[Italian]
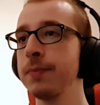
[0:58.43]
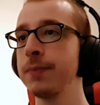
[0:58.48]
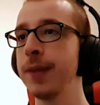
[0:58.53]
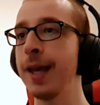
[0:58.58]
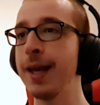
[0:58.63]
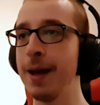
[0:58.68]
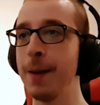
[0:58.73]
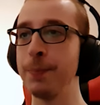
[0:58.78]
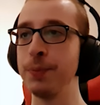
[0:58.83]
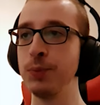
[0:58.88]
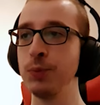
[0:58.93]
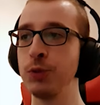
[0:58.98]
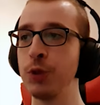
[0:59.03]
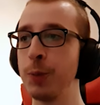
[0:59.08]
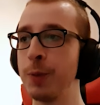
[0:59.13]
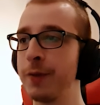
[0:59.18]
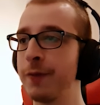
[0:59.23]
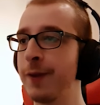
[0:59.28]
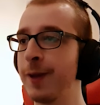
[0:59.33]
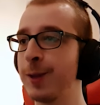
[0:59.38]
Eh, appunto,
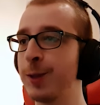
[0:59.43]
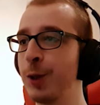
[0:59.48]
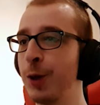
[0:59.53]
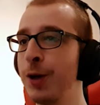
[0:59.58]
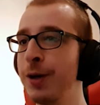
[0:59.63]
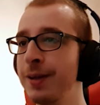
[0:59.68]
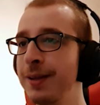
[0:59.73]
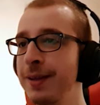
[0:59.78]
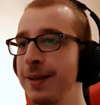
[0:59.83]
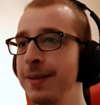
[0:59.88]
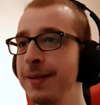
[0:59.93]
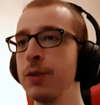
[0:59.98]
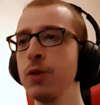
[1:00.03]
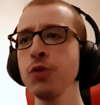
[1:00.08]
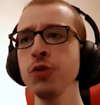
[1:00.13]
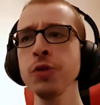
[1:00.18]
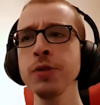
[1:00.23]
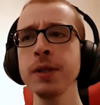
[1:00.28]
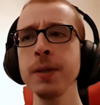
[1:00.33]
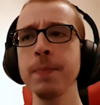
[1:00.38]
perfetto. Non
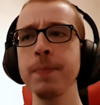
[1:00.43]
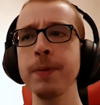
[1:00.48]
so se